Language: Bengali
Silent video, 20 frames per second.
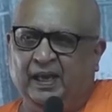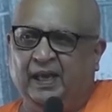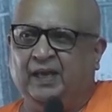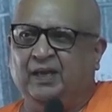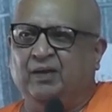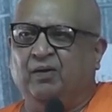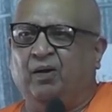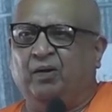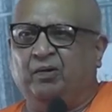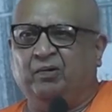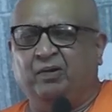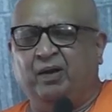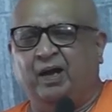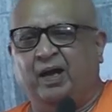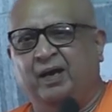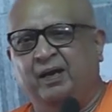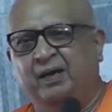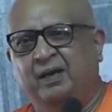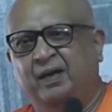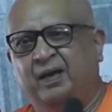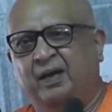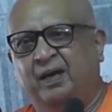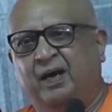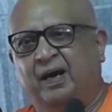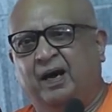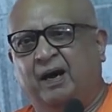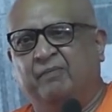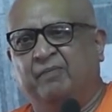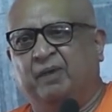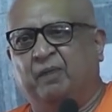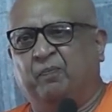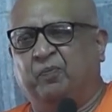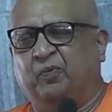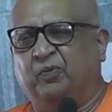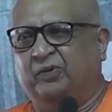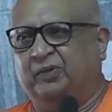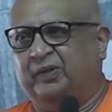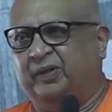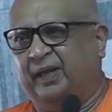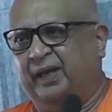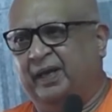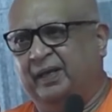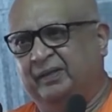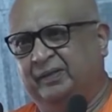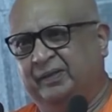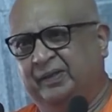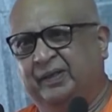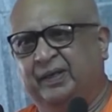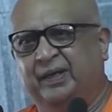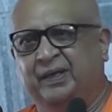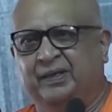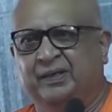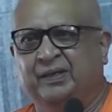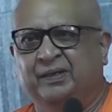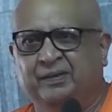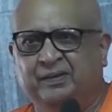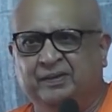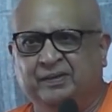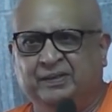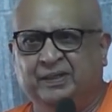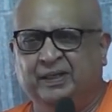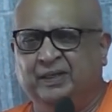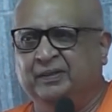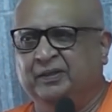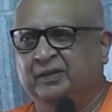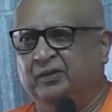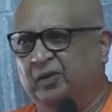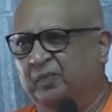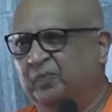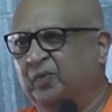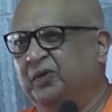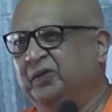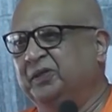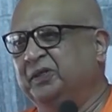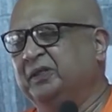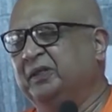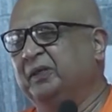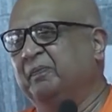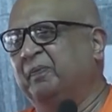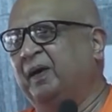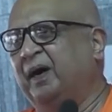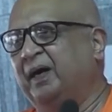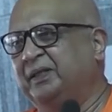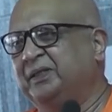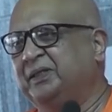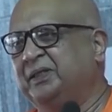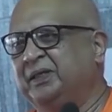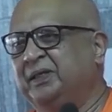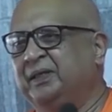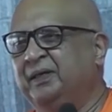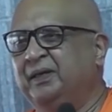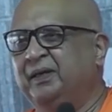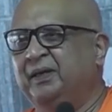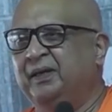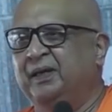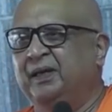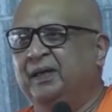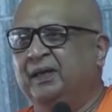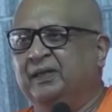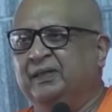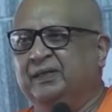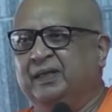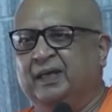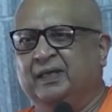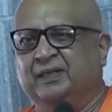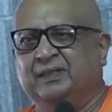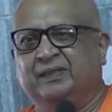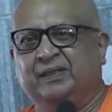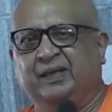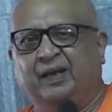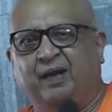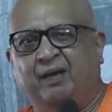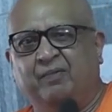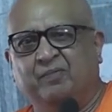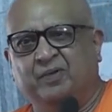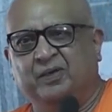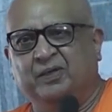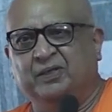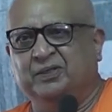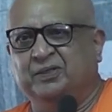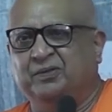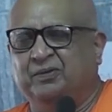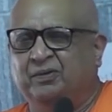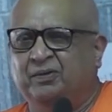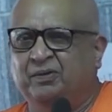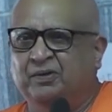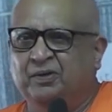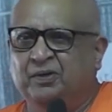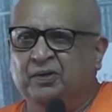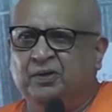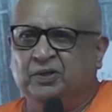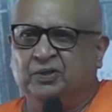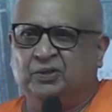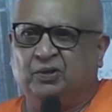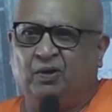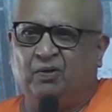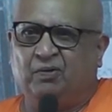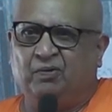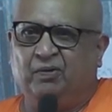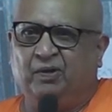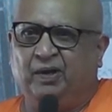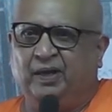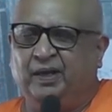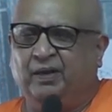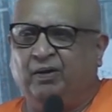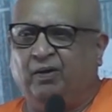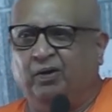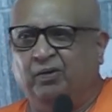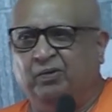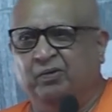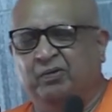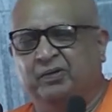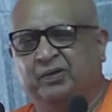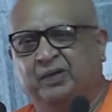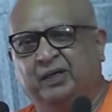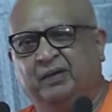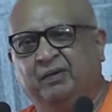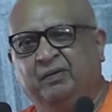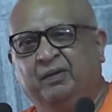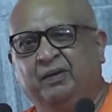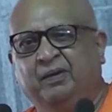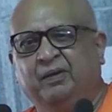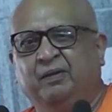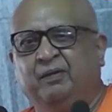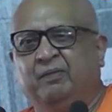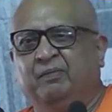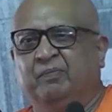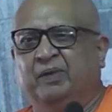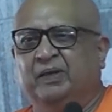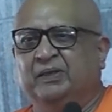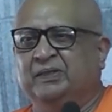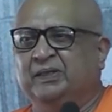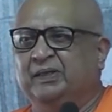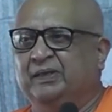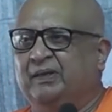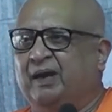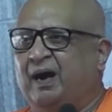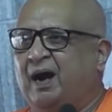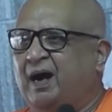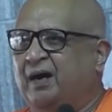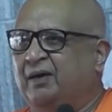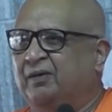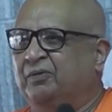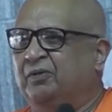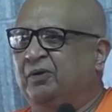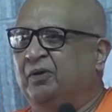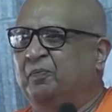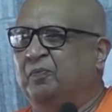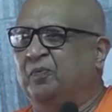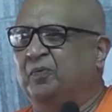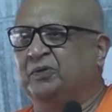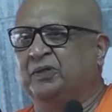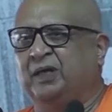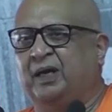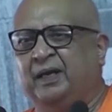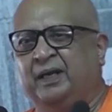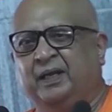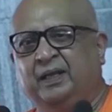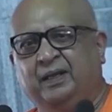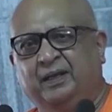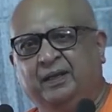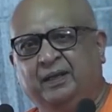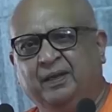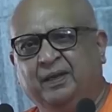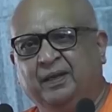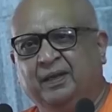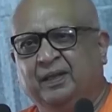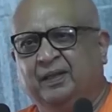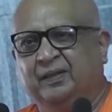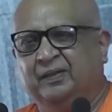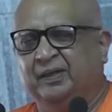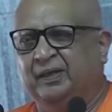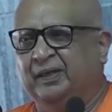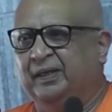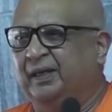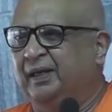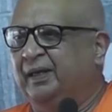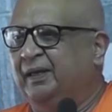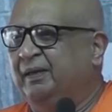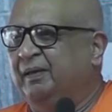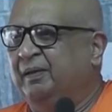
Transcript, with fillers: এই ঘটনা আমরা প্রত্যেক দিনের যে দিনপঞ্জিতে পাচ্ছি যে শ্রীরামকৃষ্ণ সকলের অলক্ষ্যে বেশি ঢাকঢোল প্রচারে তিনি